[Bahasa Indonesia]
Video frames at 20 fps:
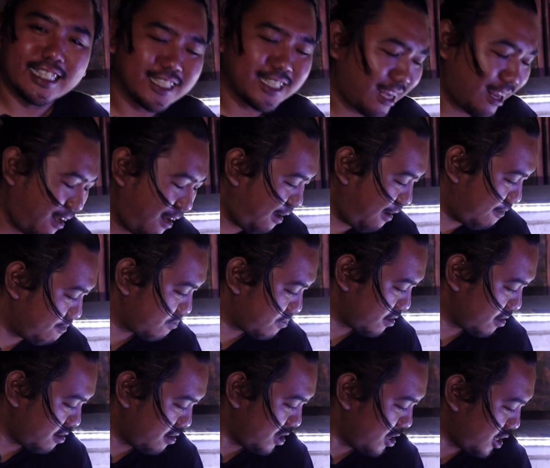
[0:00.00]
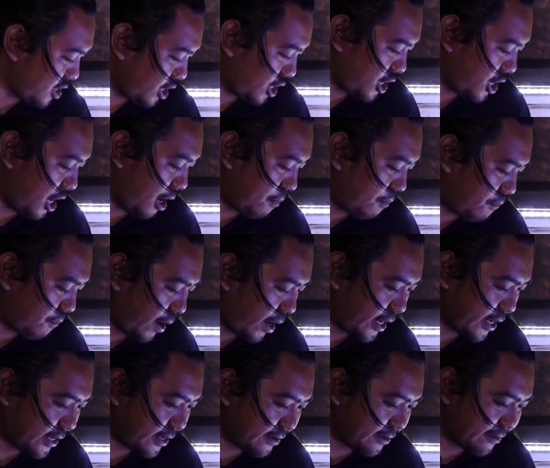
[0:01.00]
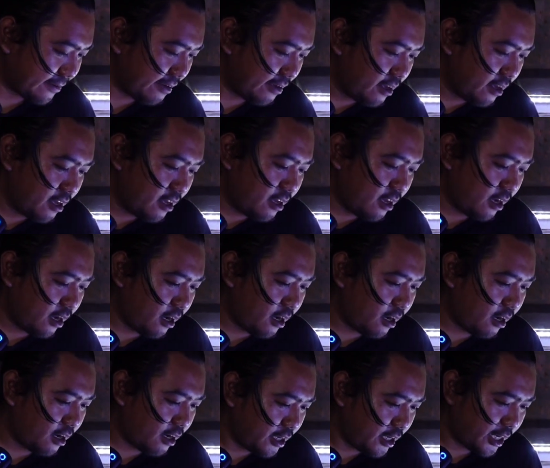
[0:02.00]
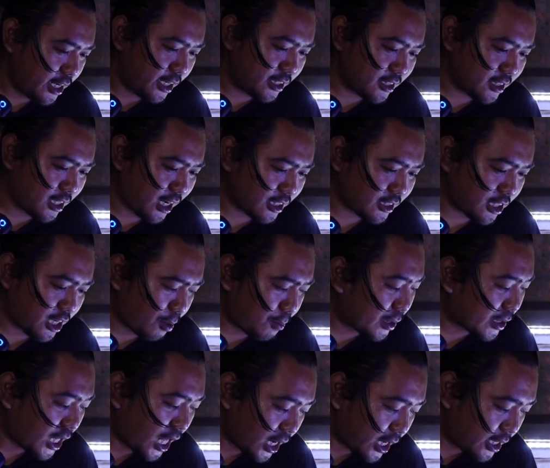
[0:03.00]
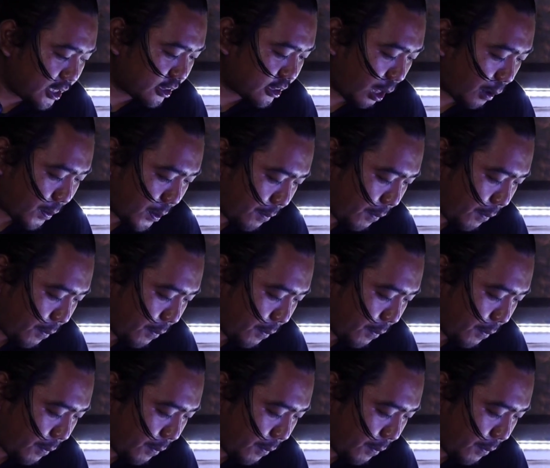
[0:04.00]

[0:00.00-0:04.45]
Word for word: guys karena ini yang paling uh, dikit sinar-sinar matahari tapi